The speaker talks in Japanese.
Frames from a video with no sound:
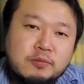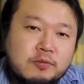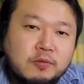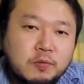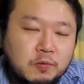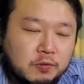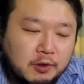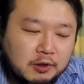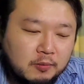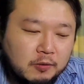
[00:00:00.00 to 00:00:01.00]
分という
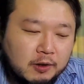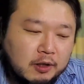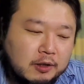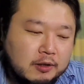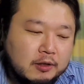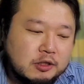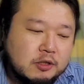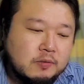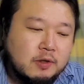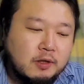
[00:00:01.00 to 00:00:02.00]
方も中にはいらっ
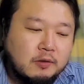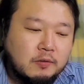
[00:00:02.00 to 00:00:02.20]
しゃるかな